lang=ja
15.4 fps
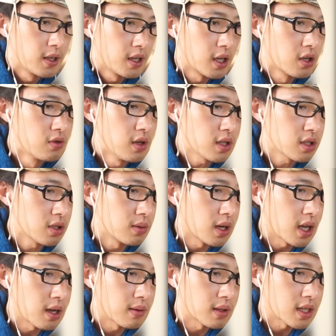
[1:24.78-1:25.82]
えー、クエストも
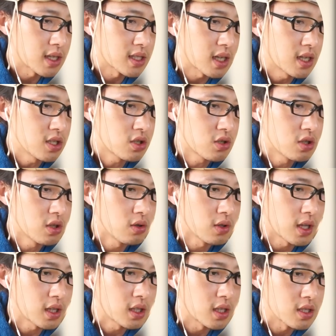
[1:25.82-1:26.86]
ね、またね、3種類ほ
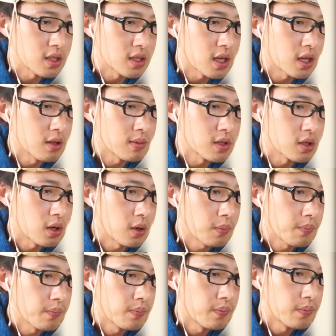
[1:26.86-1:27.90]
どあってですね、いきますよ。
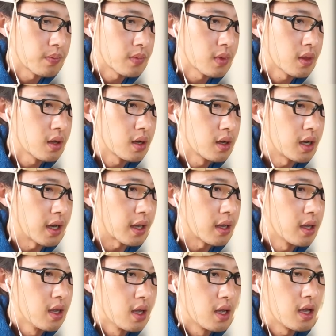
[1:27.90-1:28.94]
はい。
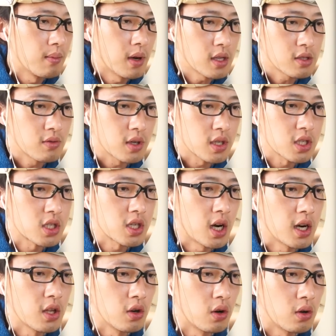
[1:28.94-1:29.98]
えー、まずは
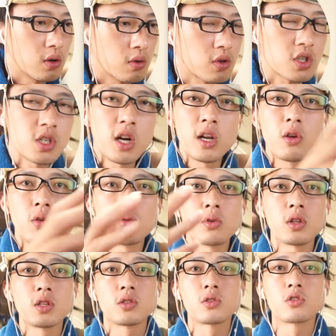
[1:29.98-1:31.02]
シナリオ。シナリオ通
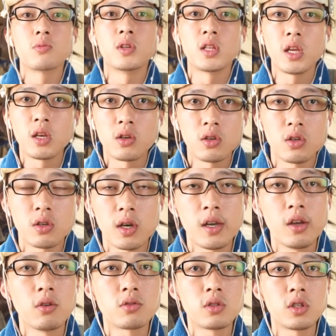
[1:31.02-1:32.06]
りに進めていく。えー、
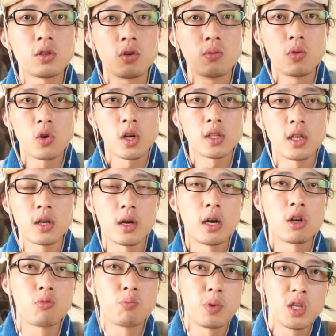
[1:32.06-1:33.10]
要するにこう物語を
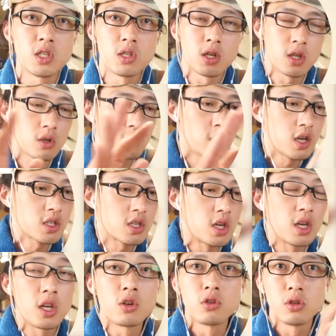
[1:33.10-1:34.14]
RPG 的にクリアし
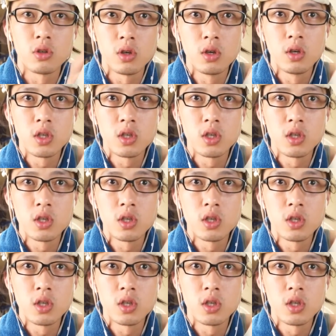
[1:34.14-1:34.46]
ていく